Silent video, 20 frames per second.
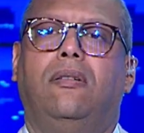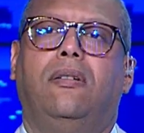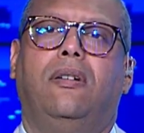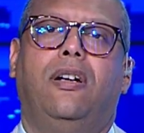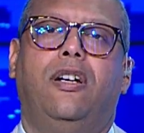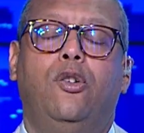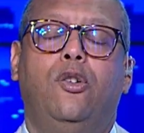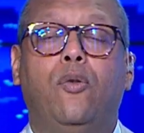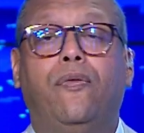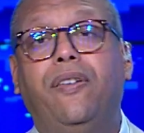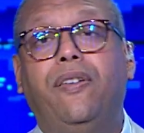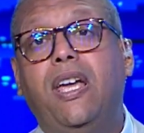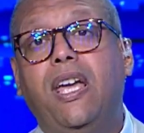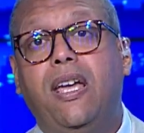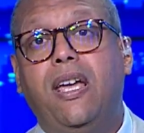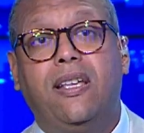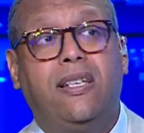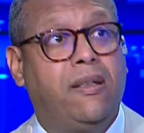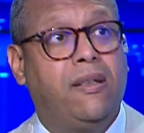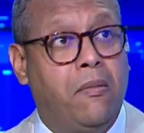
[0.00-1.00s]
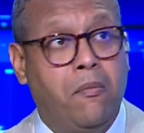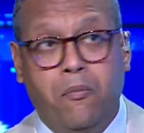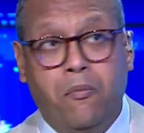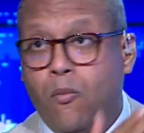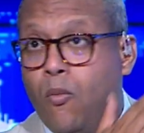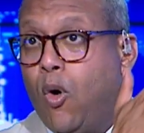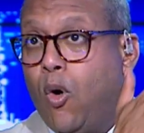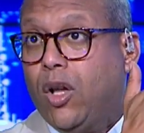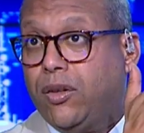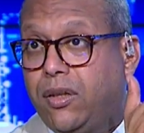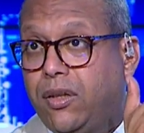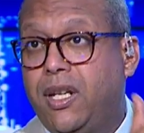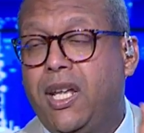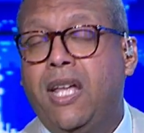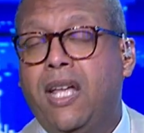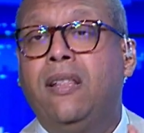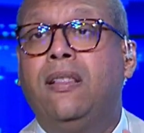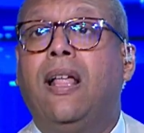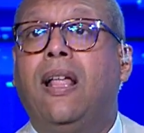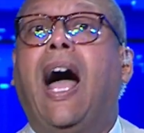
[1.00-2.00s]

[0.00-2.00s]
انه في مواطنين